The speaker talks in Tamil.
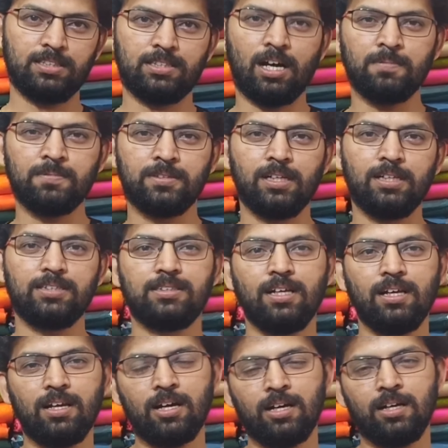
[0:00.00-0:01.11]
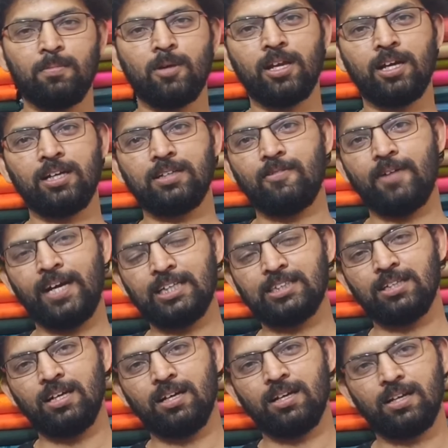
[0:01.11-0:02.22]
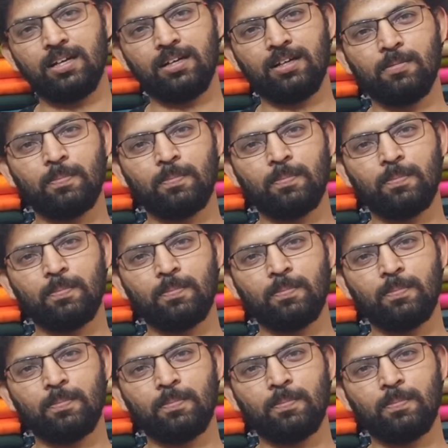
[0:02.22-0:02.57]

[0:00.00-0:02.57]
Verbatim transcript: சாஃப்ட் சில்க் சில்க் காட்டன் மாதிரியான வெரைட்டிஸ் எல்லாம் இருக்கு